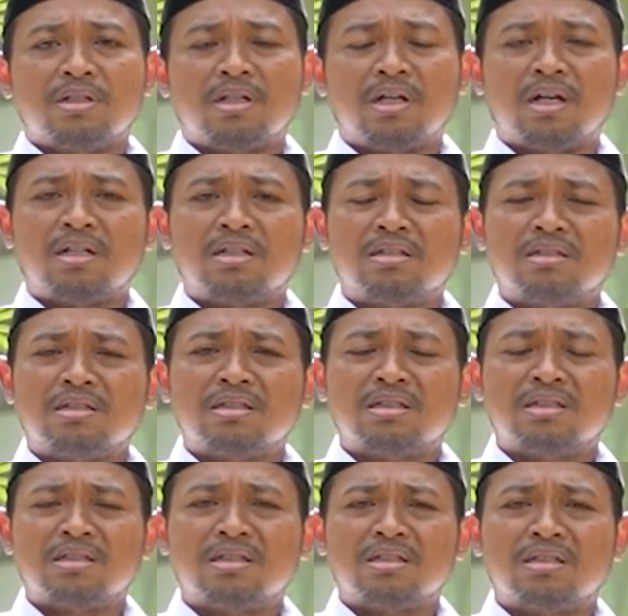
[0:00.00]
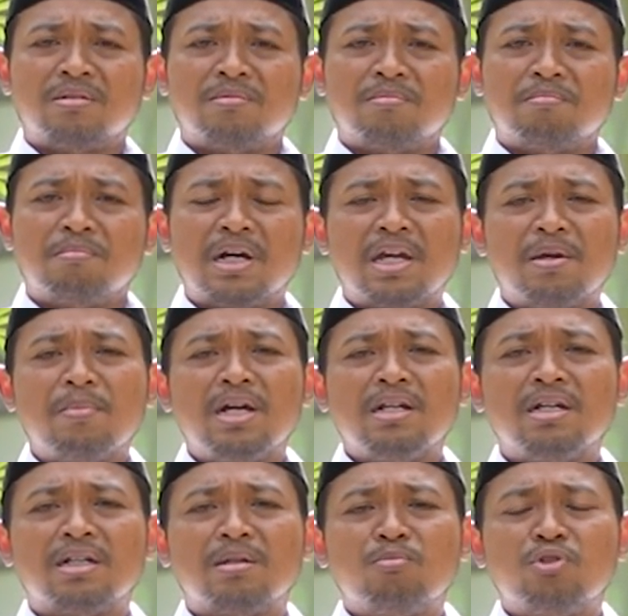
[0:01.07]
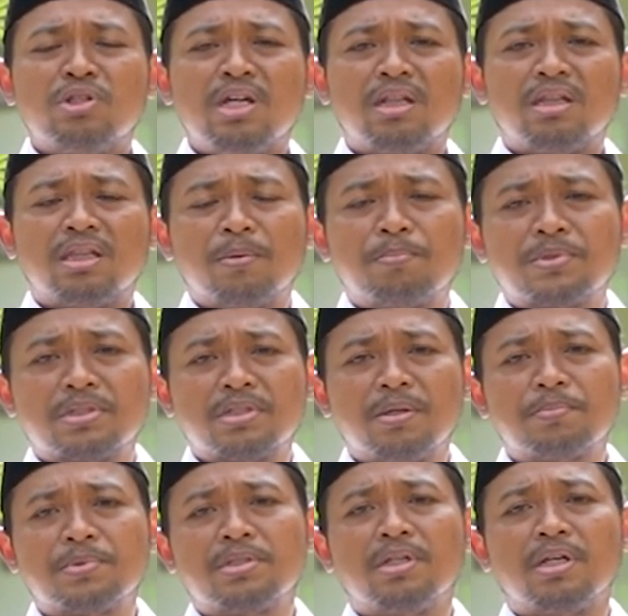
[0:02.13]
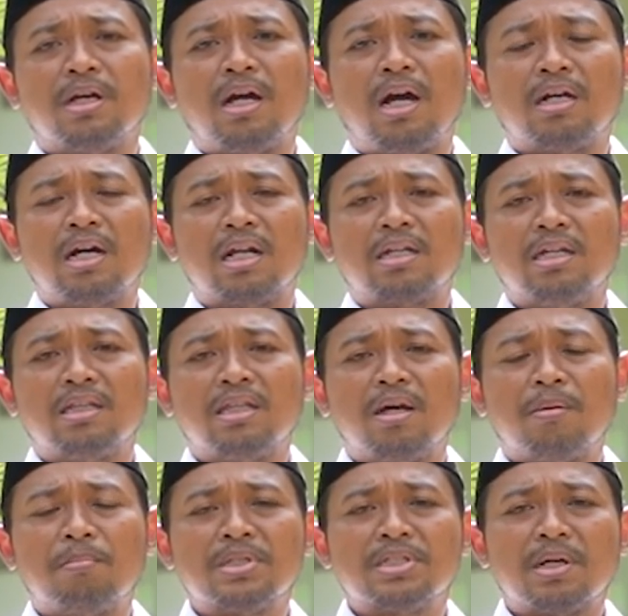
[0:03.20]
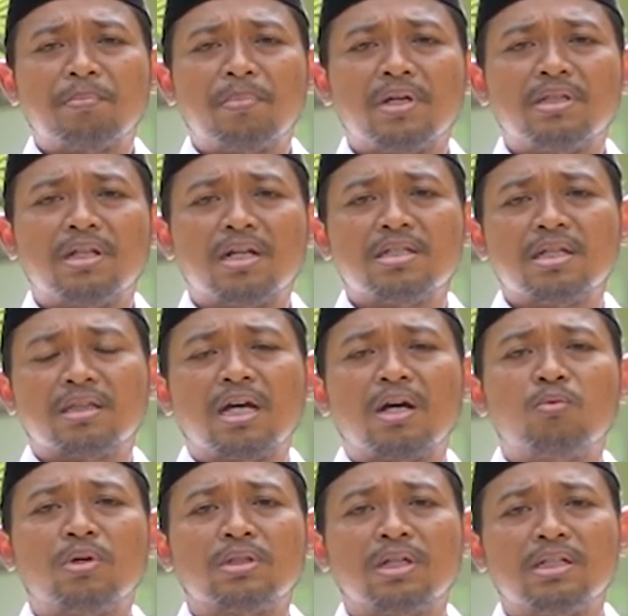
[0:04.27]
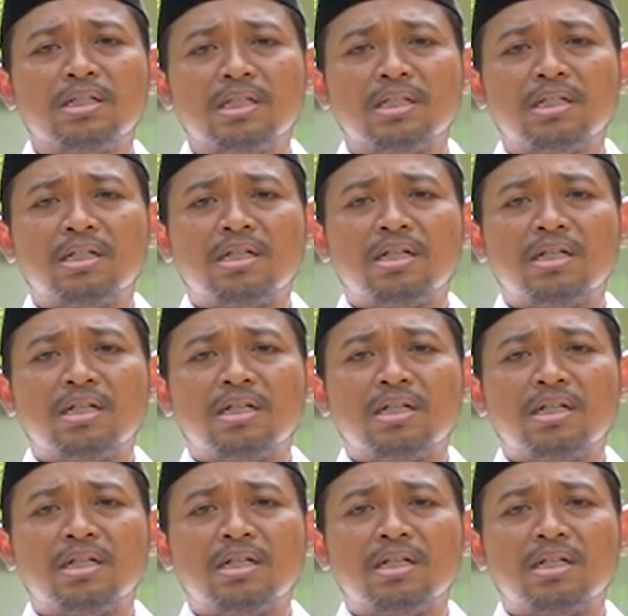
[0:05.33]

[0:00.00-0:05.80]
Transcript: nah bagaimana kemudian tips-tipsnya agar kita mencapai derajat takwa tadi